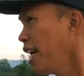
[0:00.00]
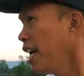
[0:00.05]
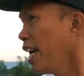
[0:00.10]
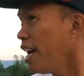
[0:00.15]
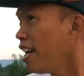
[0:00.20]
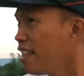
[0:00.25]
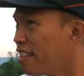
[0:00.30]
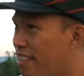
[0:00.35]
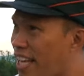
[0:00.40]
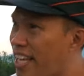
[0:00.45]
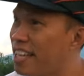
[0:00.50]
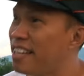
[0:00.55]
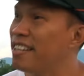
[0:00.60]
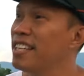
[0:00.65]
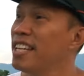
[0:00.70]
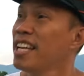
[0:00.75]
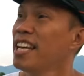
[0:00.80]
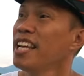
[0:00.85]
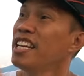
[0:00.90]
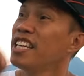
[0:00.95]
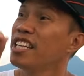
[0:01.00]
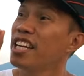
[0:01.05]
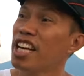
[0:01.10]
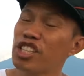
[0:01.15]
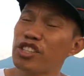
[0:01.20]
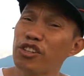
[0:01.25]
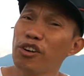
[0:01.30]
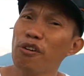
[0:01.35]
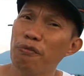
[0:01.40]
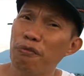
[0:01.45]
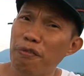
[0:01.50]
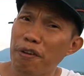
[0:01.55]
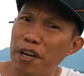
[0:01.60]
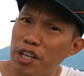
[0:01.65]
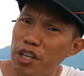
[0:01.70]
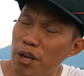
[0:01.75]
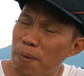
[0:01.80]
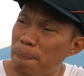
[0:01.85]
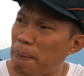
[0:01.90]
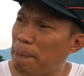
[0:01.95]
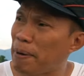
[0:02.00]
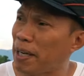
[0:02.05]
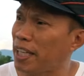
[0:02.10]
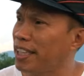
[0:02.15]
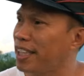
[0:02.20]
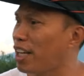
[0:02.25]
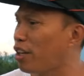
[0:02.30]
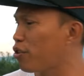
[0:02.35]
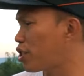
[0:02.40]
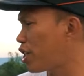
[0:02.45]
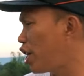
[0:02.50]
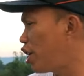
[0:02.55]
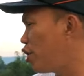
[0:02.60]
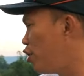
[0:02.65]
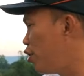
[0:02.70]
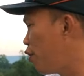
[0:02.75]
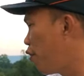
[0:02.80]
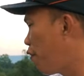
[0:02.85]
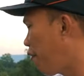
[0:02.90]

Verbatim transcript: And then, next kong video, ipapakita ko sa inyo yung